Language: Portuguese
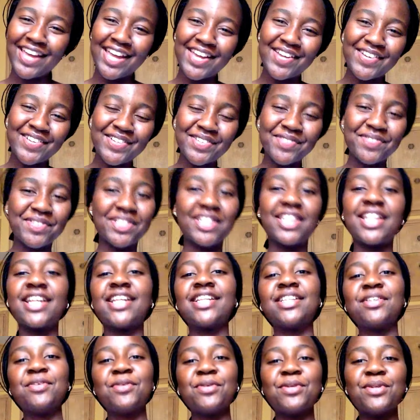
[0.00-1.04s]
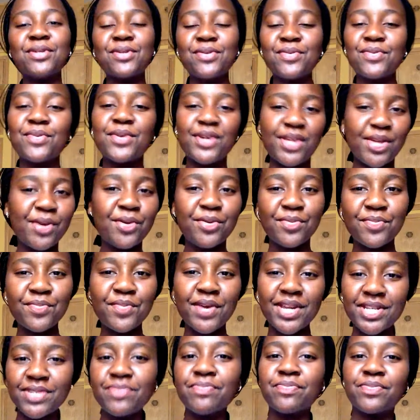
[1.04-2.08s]
Bem, o, importante, o, o, o que eu
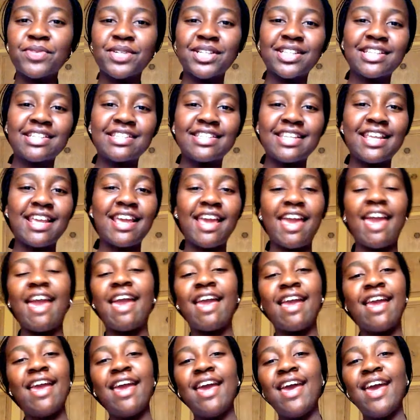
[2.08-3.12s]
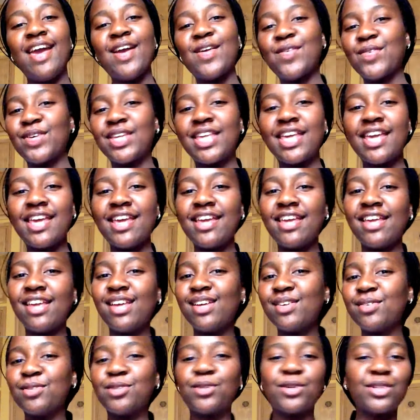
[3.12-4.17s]
mais importa assim, é o que
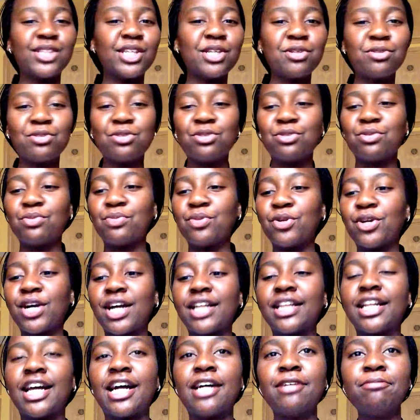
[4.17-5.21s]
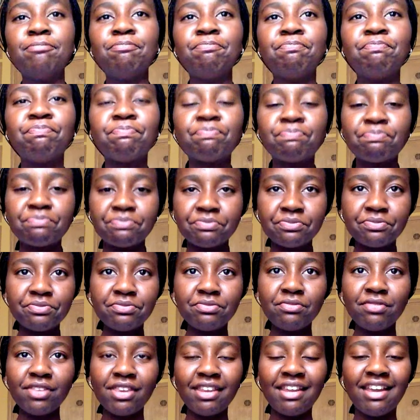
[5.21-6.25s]
os conteúdos do meu canal
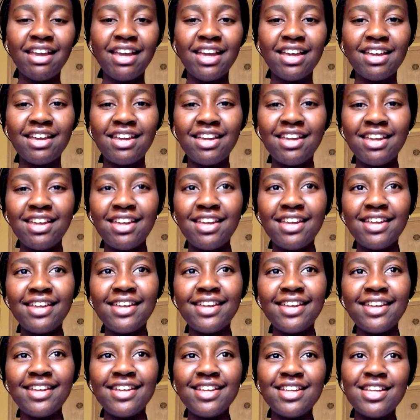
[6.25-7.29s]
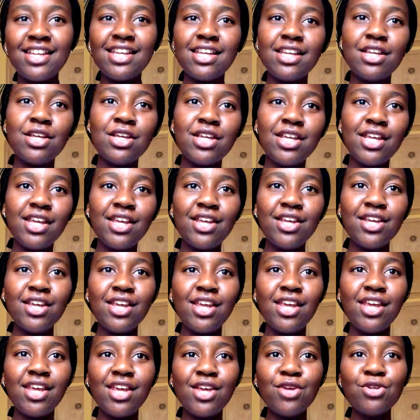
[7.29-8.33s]
e, e, e, e, e, e,
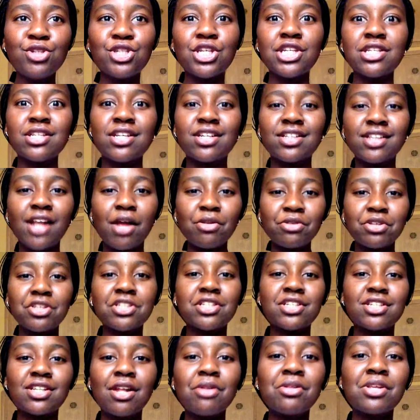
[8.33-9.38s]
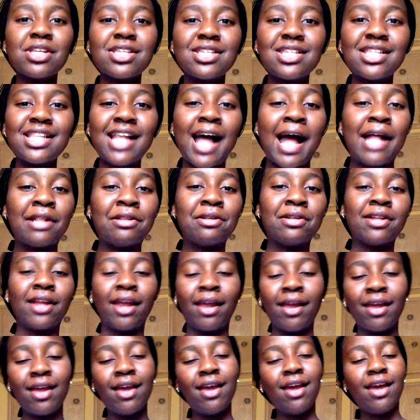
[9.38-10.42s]
e, e os internautas que estão desse lado,
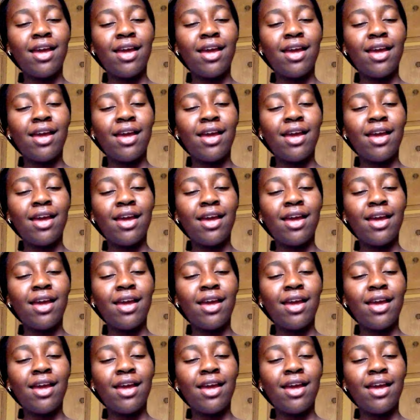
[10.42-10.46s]
né?